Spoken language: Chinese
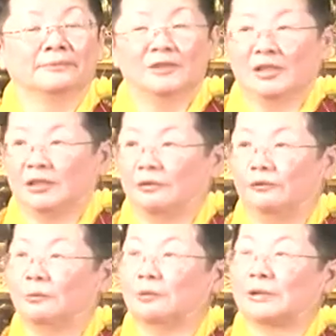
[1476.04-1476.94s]
这些
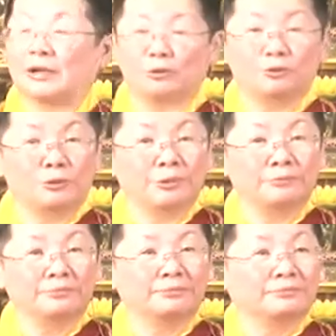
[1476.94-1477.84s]
佛菩萨诸尊，
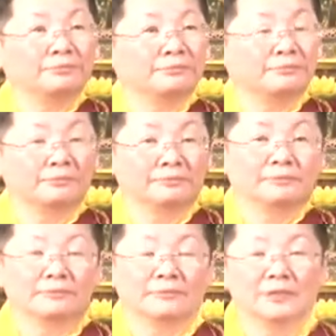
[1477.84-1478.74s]

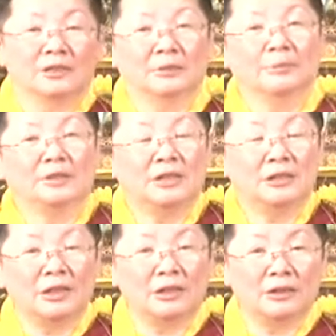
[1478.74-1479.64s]
怎么今
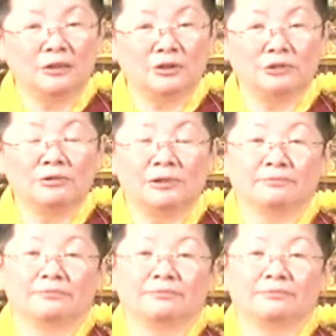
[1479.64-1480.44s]
天能够修正？